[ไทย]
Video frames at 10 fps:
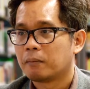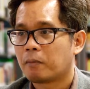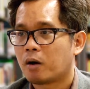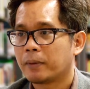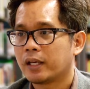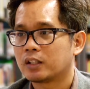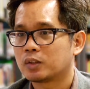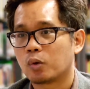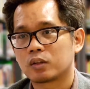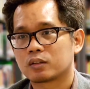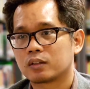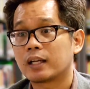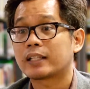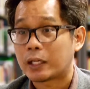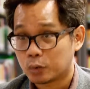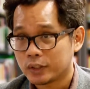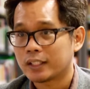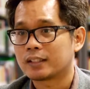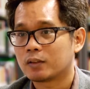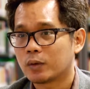มองไม่เห็นโจทย์นะทางธุร
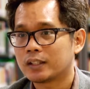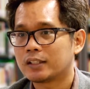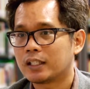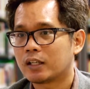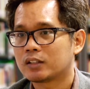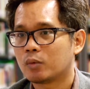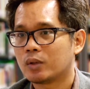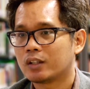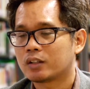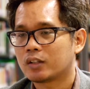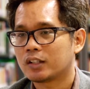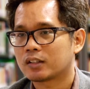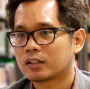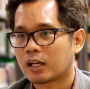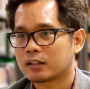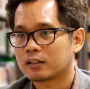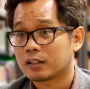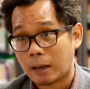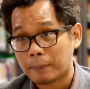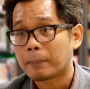กิจ ว่าจริง ๆ แล้วทีวีดิจิตอลเนี่ยจะ
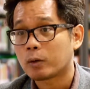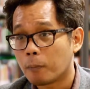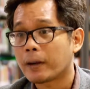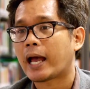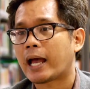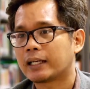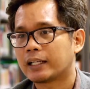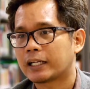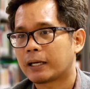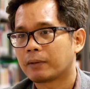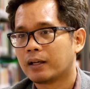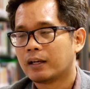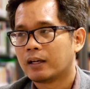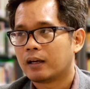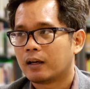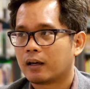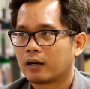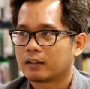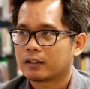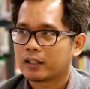จะทำให้มันคุ้มค่าเนี่ยนะครับ
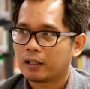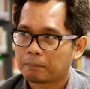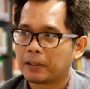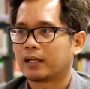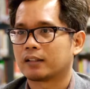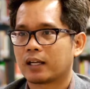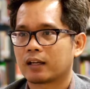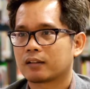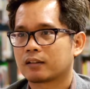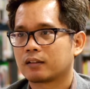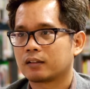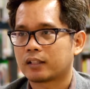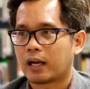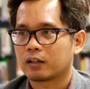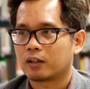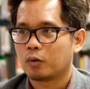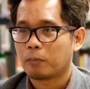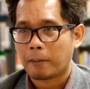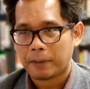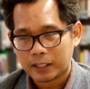คิดเปลี่ยนจากจากรู
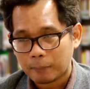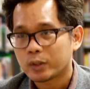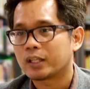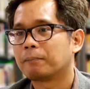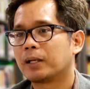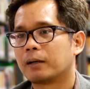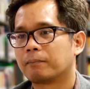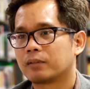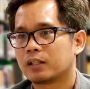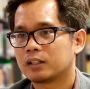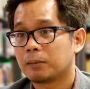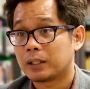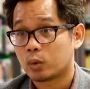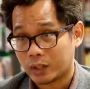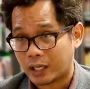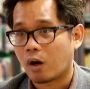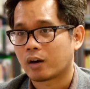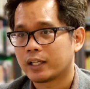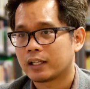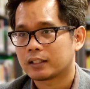ปแบบการทำธุรกิจเดิมๆนะที่เป็นทีวีนาล็อ
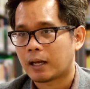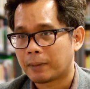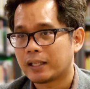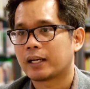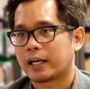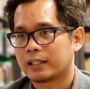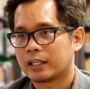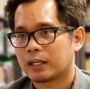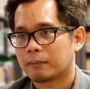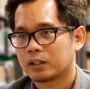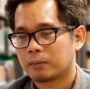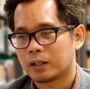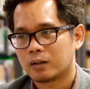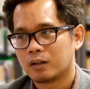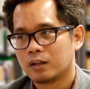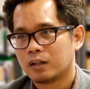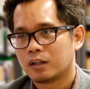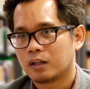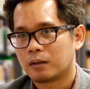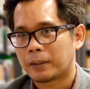กเนี่ยทำได้ยังไงนะครับก็จะเป็น
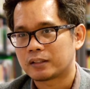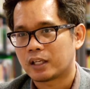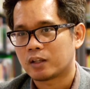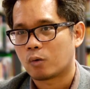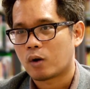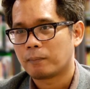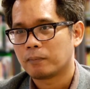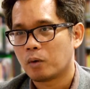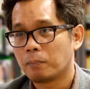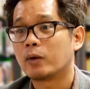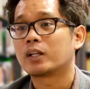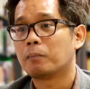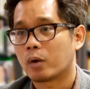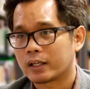ปัจจัยของความล้มเหลวทั้งหมด